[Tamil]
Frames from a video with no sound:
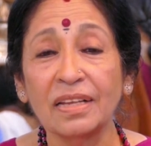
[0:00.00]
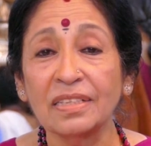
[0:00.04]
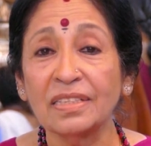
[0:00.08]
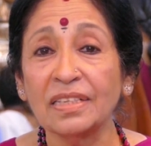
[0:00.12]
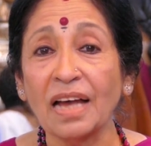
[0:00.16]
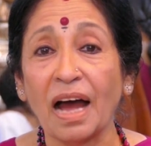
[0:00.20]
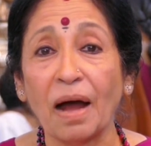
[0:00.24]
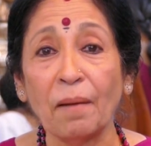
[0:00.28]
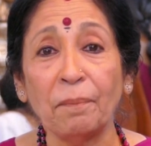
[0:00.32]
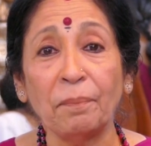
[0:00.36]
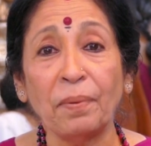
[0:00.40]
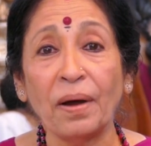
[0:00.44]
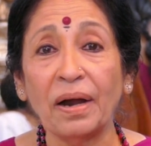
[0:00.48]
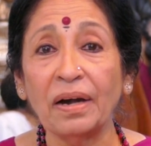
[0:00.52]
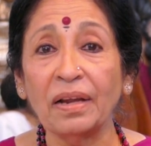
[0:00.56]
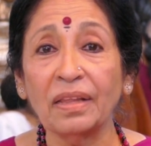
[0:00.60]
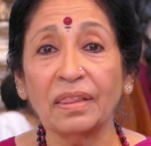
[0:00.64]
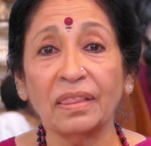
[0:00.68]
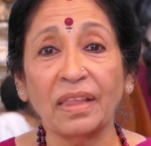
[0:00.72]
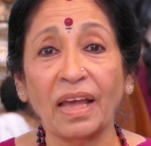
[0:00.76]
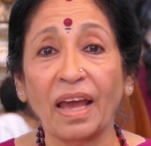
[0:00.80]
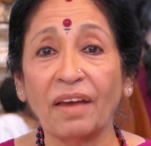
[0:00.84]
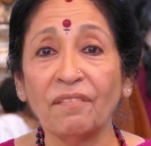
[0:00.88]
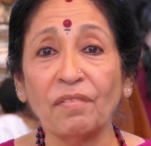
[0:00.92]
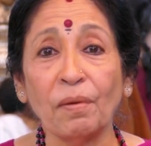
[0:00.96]
சாப்பாடு
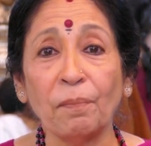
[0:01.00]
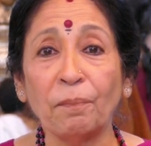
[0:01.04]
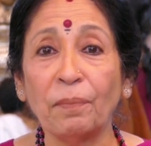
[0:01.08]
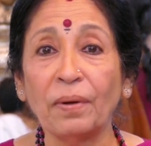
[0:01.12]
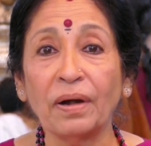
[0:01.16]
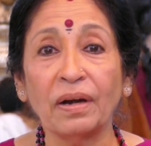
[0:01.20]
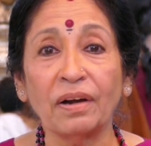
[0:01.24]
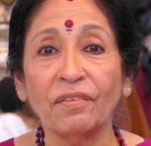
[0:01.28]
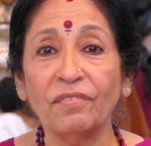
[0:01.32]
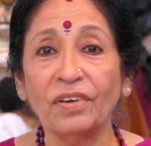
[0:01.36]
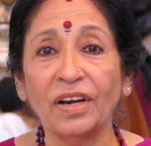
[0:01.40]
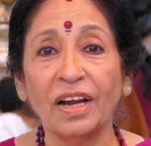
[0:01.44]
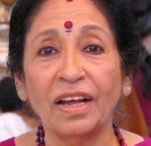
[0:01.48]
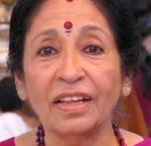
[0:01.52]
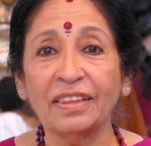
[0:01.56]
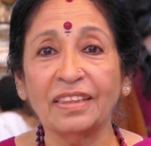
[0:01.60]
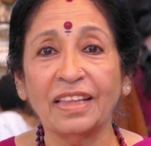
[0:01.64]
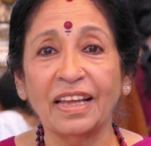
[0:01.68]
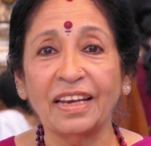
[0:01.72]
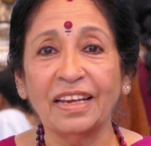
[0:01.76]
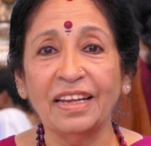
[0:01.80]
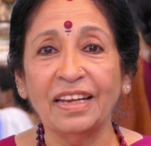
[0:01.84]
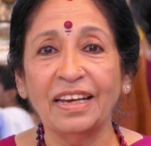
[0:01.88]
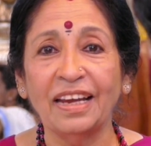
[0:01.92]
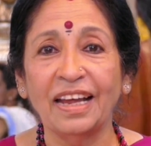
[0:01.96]
தேவைப்படுறவனா
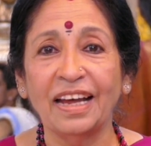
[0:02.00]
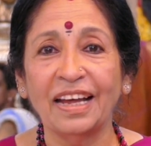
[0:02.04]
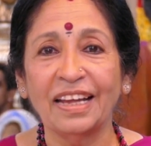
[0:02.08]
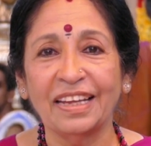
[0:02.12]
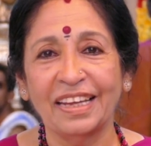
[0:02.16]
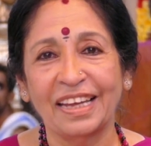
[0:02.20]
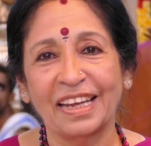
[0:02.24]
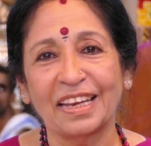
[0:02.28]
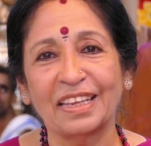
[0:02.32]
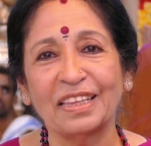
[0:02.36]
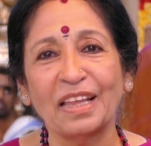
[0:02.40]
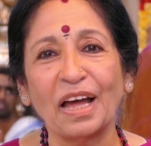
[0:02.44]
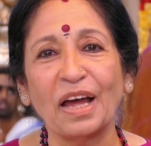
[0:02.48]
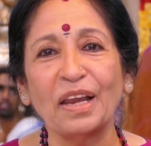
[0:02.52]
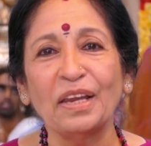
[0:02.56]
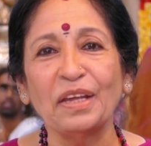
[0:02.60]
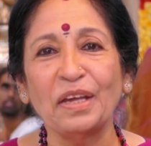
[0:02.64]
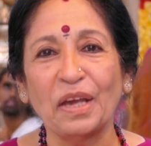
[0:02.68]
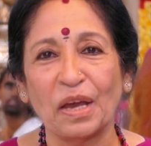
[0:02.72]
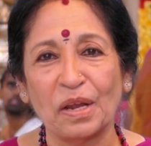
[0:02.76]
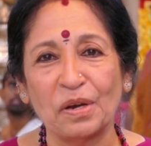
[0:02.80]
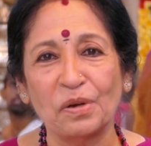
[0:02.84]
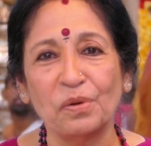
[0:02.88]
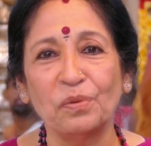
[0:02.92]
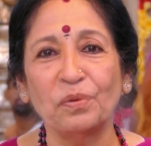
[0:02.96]
தெரியல
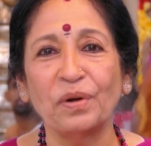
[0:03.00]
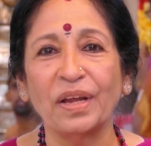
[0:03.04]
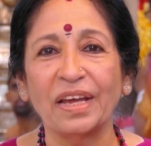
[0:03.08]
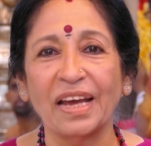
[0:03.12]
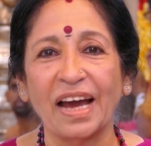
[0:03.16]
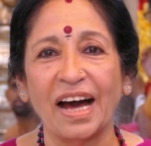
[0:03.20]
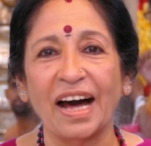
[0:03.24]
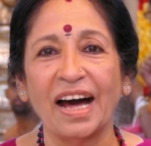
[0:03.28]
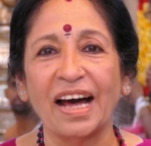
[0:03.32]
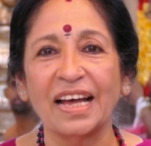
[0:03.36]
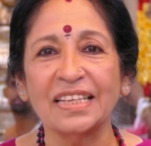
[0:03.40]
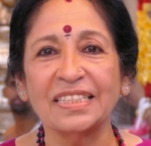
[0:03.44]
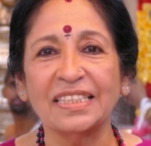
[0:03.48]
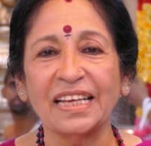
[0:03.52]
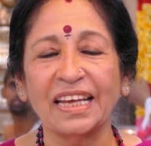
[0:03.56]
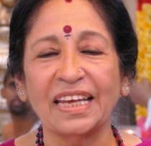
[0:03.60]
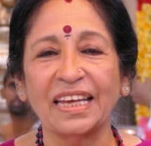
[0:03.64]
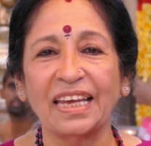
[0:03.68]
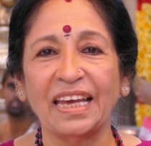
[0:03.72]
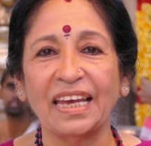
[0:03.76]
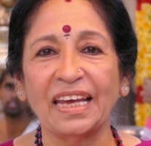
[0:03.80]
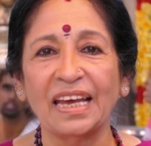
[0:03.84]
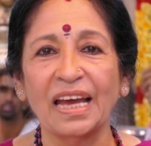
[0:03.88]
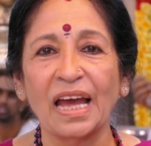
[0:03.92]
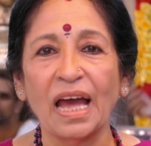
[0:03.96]
இருந்தாலும் என்னுடைய
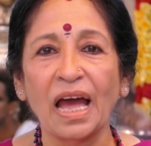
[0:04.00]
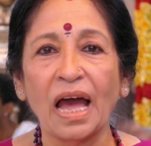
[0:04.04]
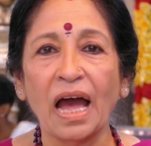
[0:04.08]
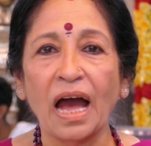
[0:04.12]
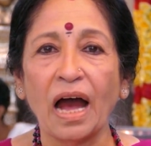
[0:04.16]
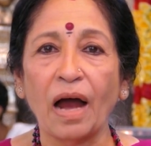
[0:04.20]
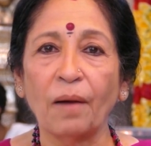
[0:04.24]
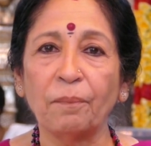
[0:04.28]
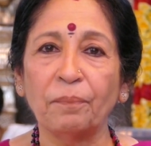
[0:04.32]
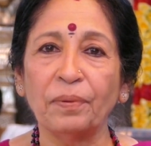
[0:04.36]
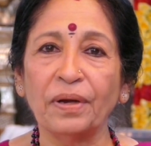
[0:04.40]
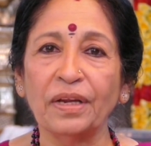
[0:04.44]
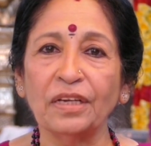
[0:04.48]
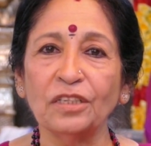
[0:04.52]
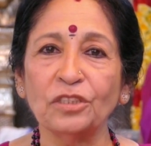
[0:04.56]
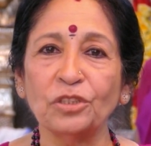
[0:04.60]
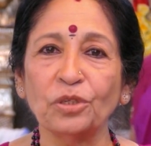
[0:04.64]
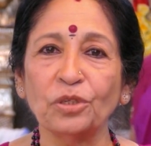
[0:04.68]
ஆசைக்கு அப்படின்னு